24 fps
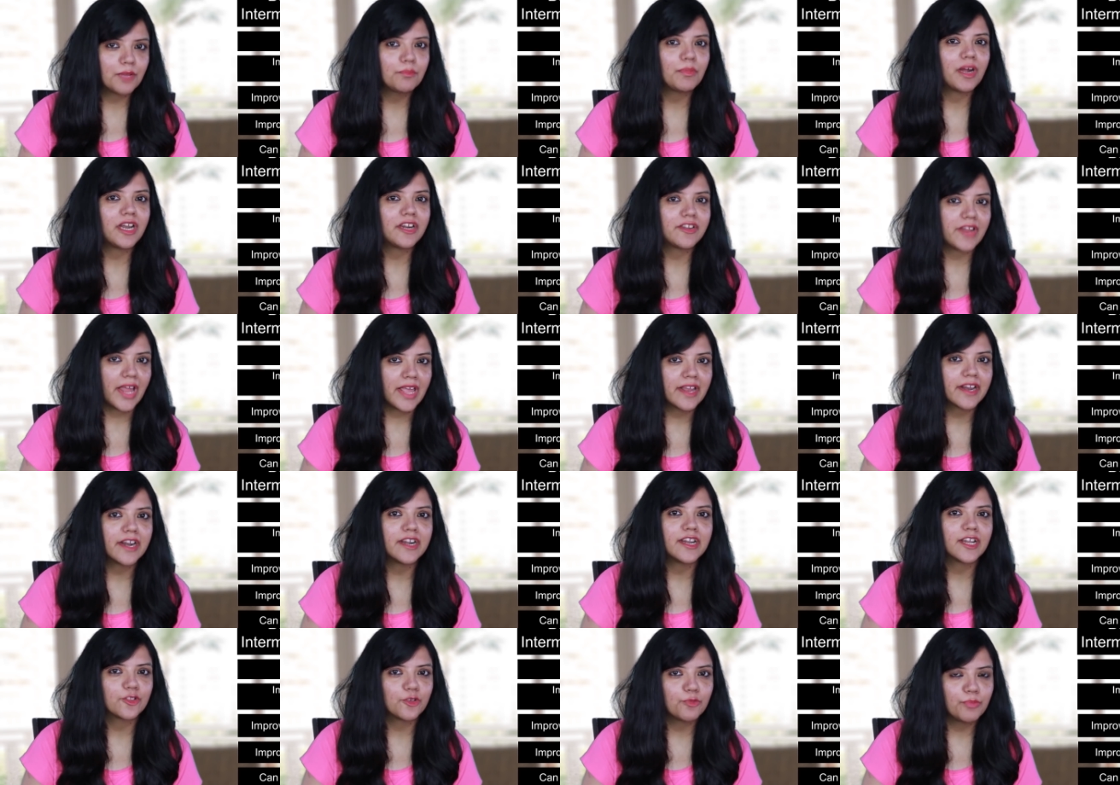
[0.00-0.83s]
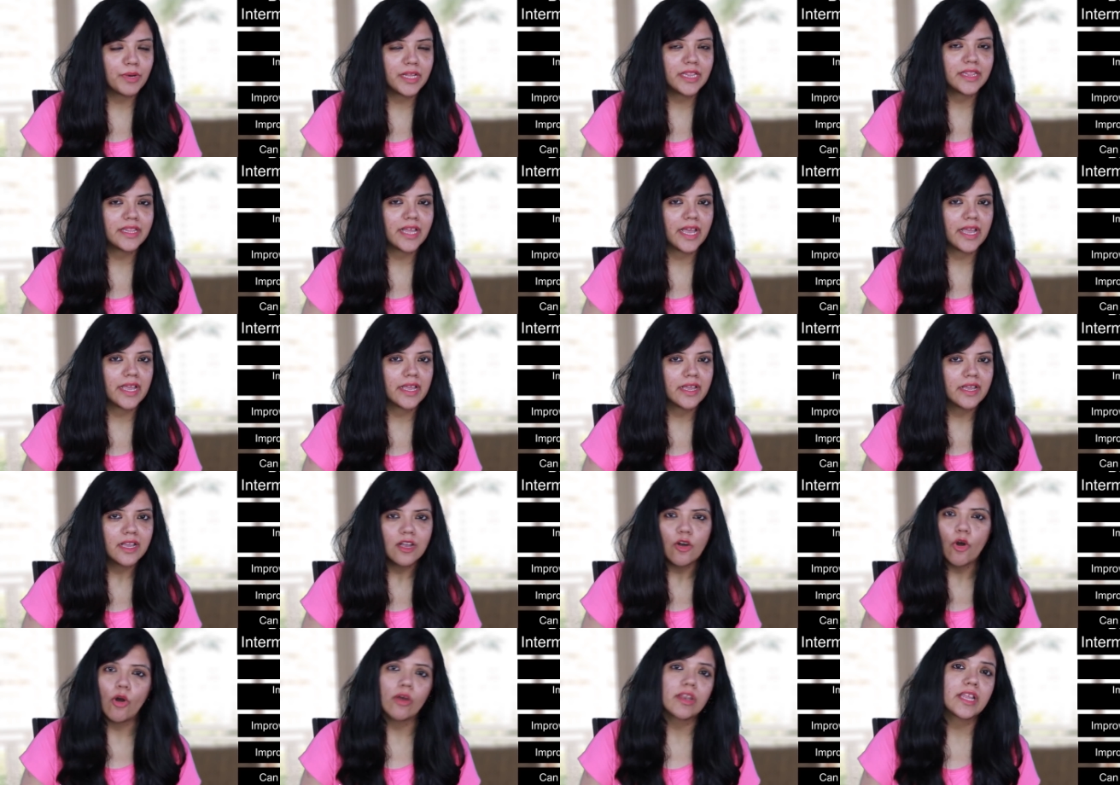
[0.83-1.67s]
एक बार ट्राई करना तो बनता है
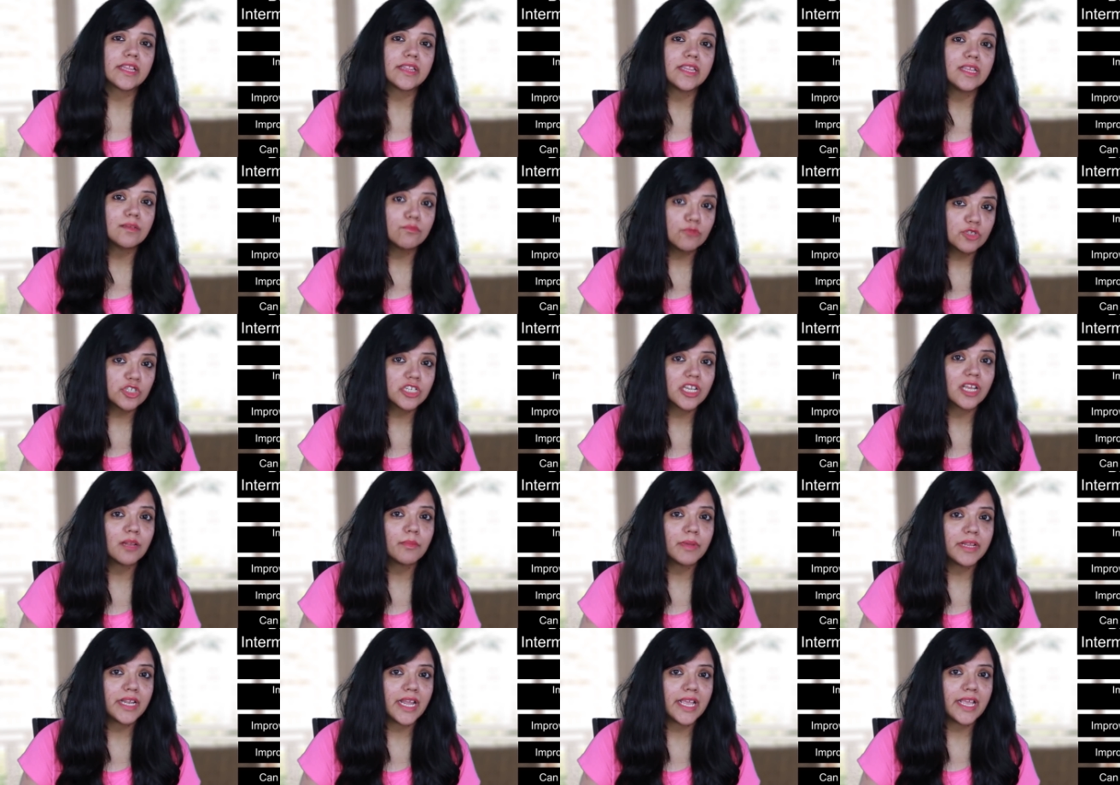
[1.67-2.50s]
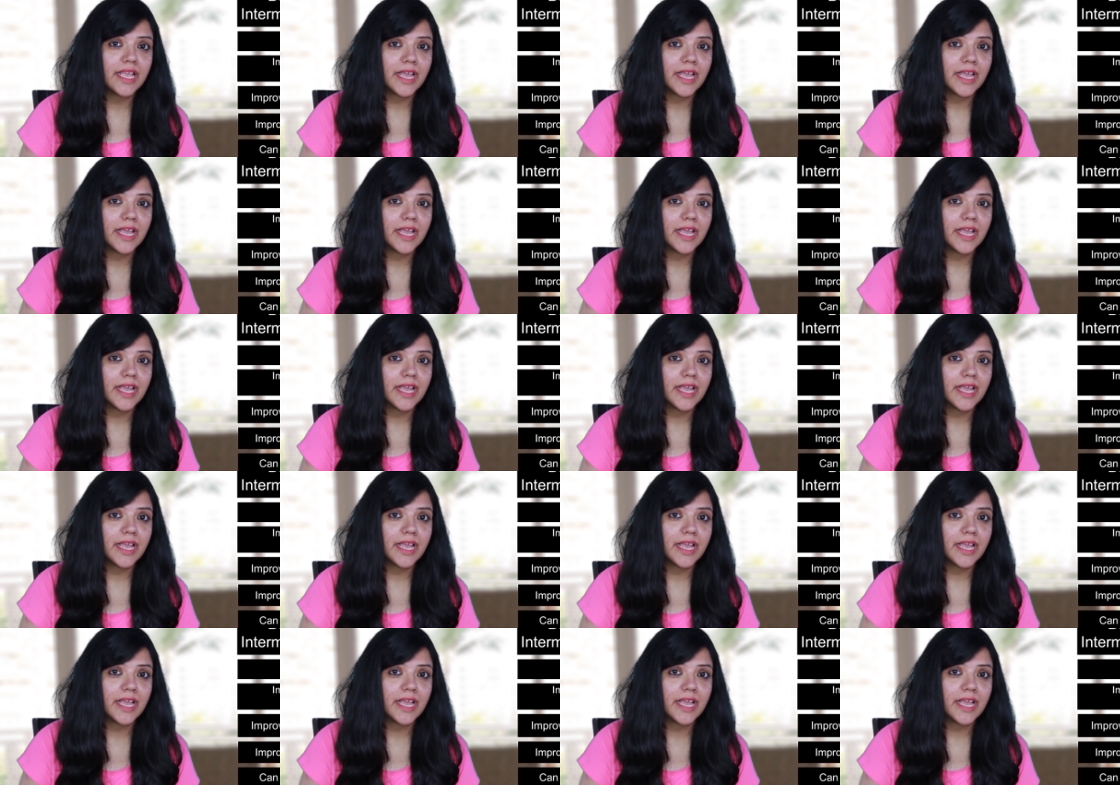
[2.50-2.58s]
और ये इतनी मुश्किल भी